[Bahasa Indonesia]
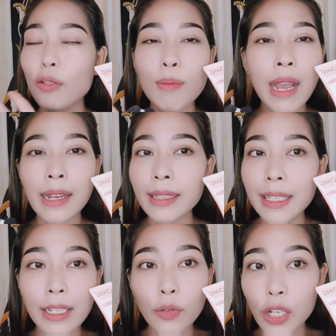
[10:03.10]
banget
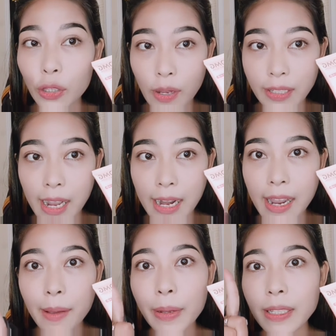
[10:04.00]
di kulit wajah
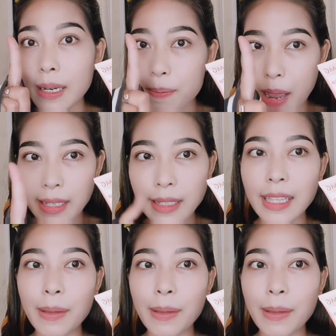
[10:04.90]
kalian yang masih remaja